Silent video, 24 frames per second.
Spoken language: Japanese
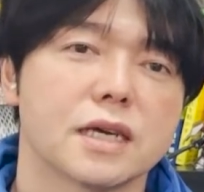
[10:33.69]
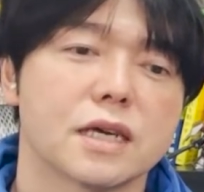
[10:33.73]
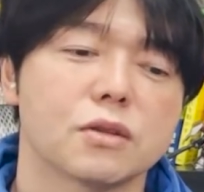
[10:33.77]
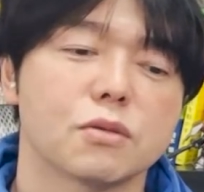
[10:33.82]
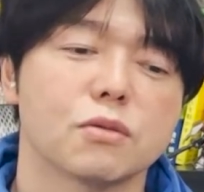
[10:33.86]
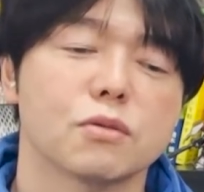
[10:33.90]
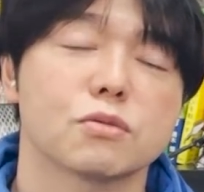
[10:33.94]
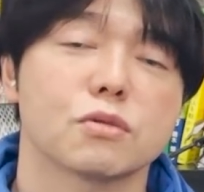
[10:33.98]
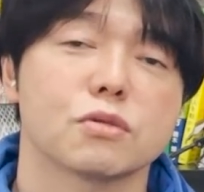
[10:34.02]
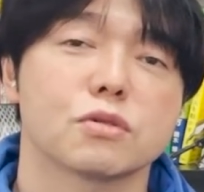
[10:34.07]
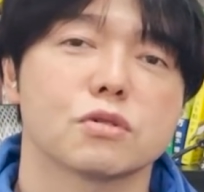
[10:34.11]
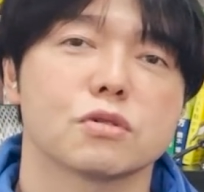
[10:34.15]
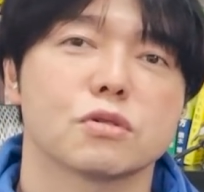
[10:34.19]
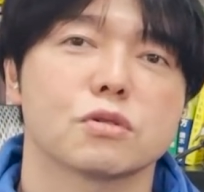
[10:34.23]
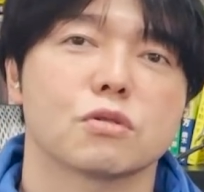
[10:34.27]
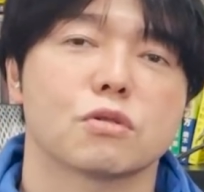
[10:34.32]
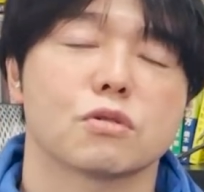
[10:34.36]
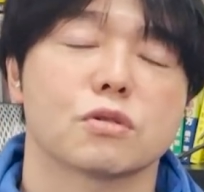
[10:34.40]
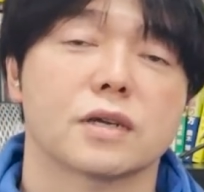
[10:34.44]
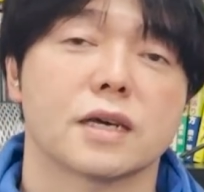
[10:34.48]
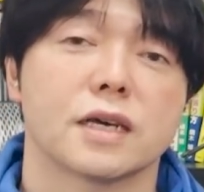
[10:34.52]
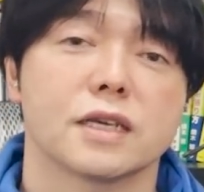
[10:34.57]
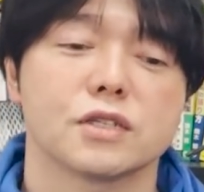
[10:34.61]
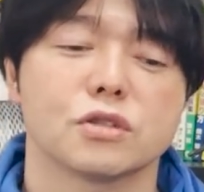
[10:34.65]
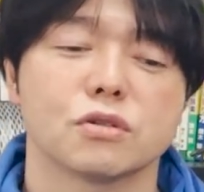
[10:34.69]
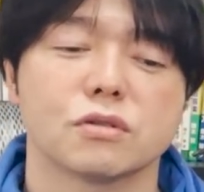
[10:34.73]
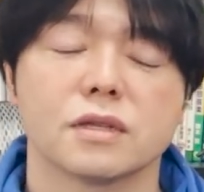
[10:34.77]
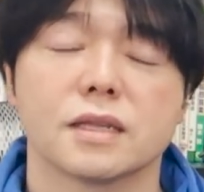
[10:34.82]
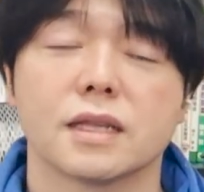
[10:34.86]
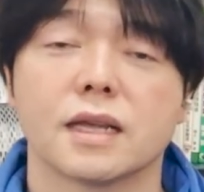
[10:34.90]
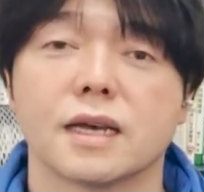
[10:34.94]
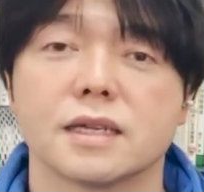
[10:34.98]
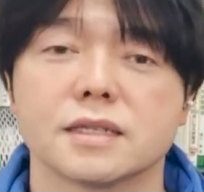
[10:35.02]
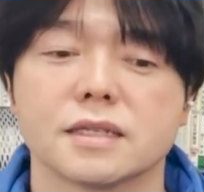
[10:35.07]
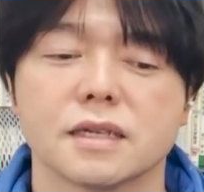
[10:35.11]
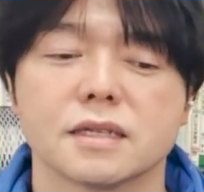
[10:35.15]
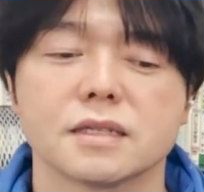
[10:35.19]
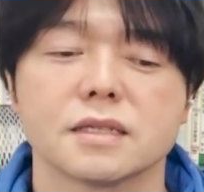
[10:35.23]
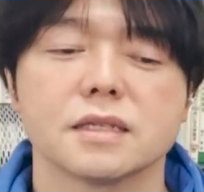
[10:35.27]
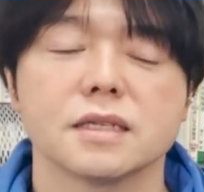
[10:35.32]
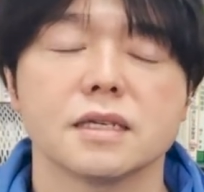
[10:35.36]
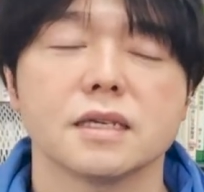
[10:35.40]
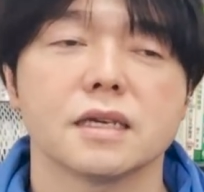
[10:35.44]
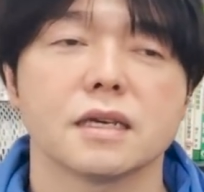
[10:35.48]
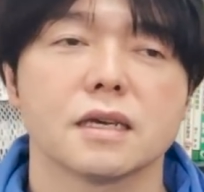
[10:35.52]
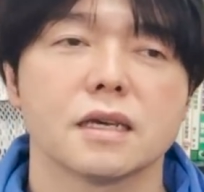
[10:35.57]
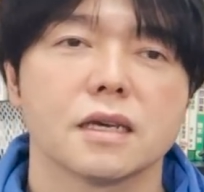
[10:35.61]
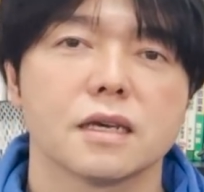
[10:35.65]
勝とうとするということが非常に大事です
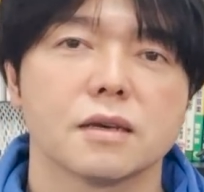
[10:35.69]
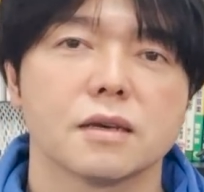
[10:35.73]
し、